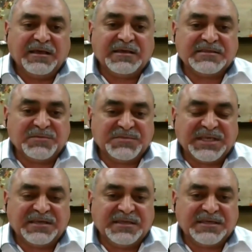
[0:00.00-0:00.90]
تم
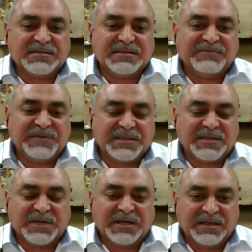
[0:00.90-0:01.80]
تحديد تنفيذ
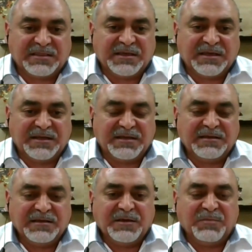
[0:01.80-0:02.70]
المرحلة الثانية
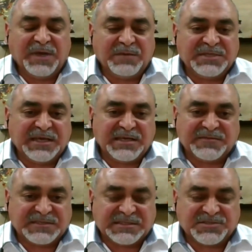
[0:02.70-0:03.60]
مع بداية
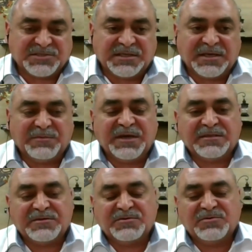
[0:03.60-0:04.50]
فصل الشتاء
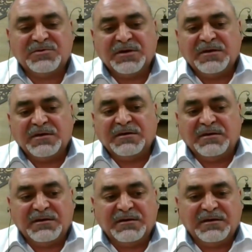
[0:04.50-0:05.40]
بحيث أنه
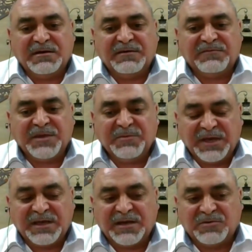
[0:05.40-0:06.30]
آه،
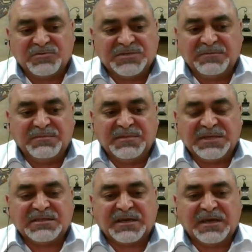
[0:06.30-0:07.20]
فيما لو تم
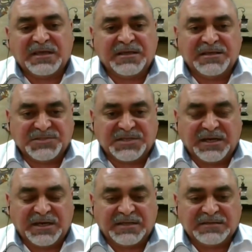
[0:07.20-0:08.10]
اتخاذ اي
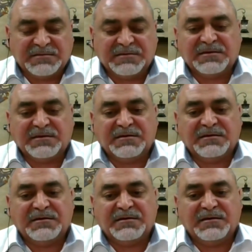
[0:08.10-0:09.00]
اجراءات
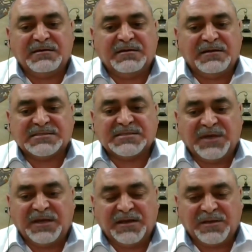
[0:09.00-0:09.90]
آه، لا
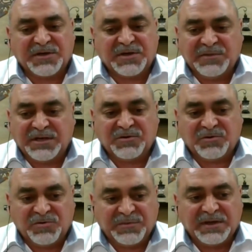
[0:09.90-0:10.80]
سمح الله من قبل
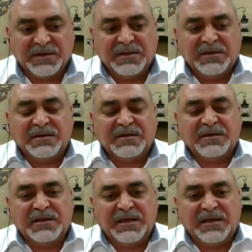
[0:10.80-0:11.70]
الحكومه
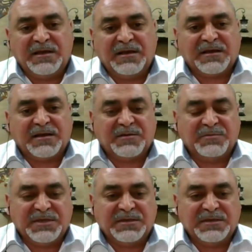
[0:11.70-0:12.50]
آه، لها علاقه ب